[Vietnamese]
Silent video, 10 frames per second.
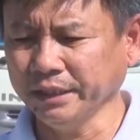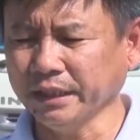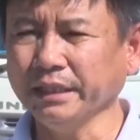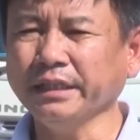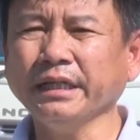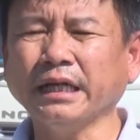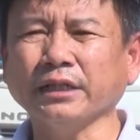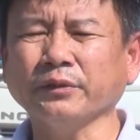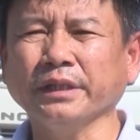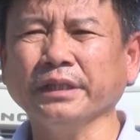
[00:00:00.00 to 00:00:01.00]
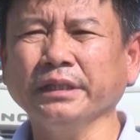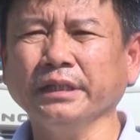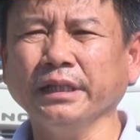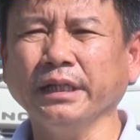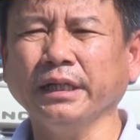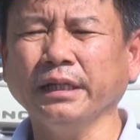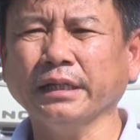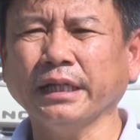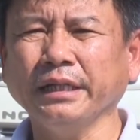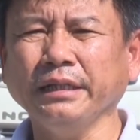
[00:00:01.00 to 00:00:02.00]
Hiện nay trên các tuyến đường
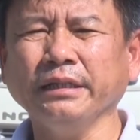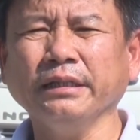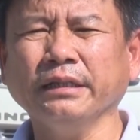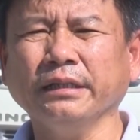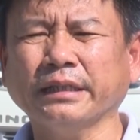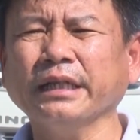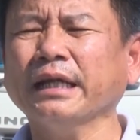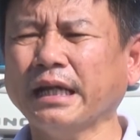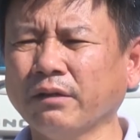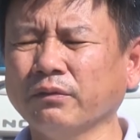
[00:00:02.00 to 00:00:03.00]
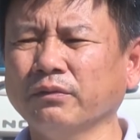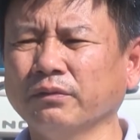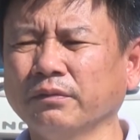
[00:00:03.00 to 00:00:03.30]
là cây rất là cao.